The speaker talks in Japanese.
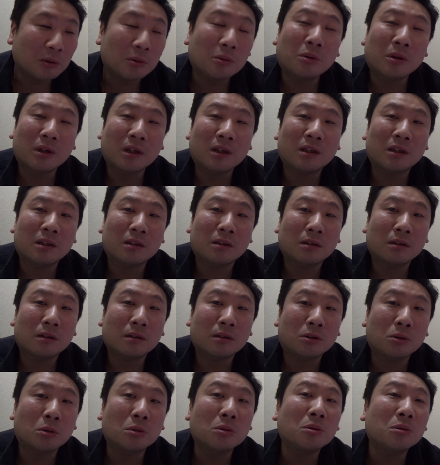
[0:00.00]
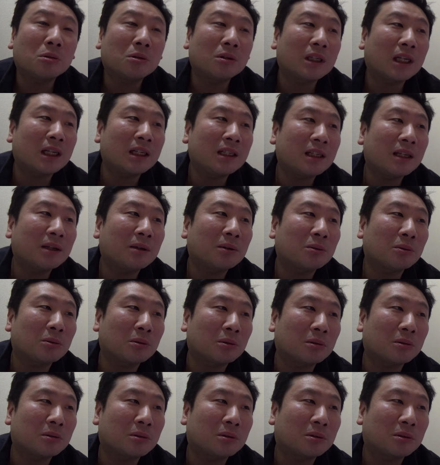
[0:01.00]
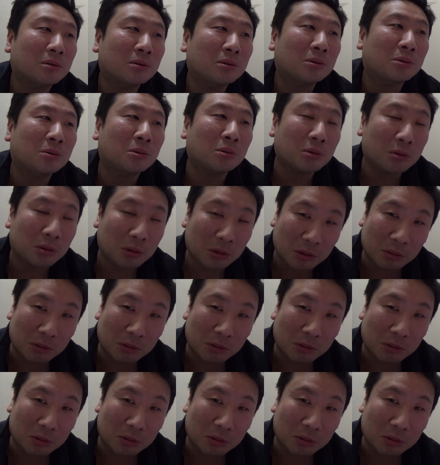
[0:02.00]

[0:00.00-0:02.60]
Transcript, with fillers: これそのぐらいねそ